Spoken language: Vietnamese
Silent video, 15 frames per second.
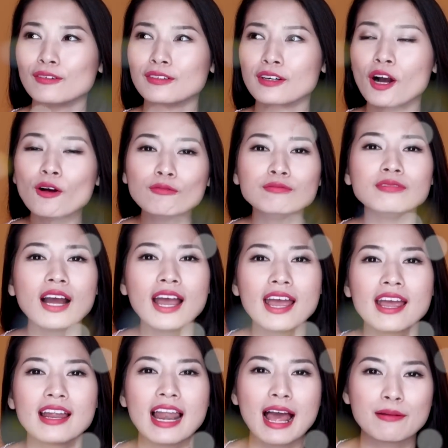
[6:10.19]
không
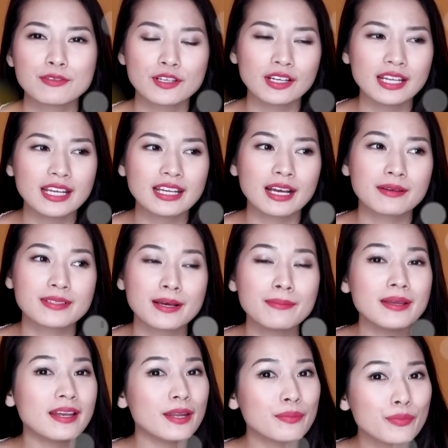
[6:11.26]
hề làm cho ly cảm giác
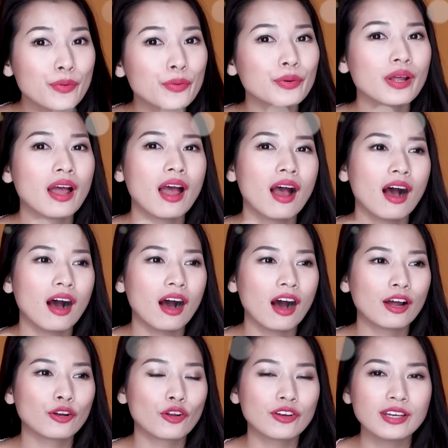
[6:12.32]
bị lên mụn
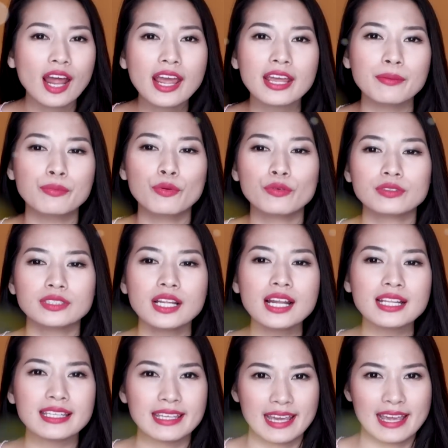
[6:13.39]
à, nó đẩy mụn rất
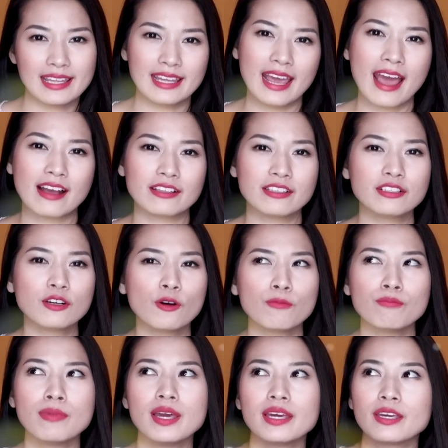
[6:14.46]
là nhẹ nhàng chứ
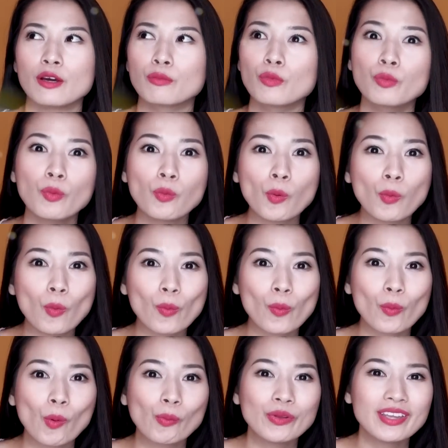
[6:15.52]
không bị kiểu bùm bùm
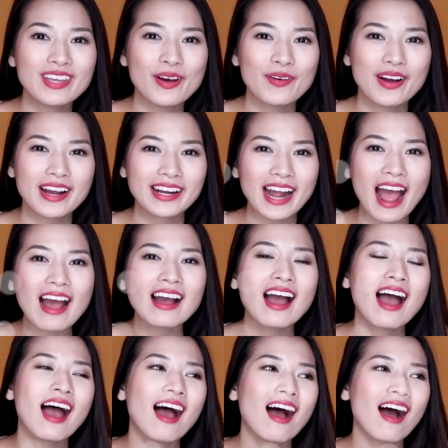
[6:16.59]
bùm bùm như nhiều người khác
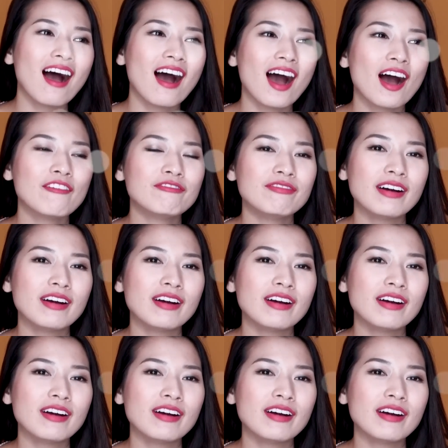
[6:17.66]
à,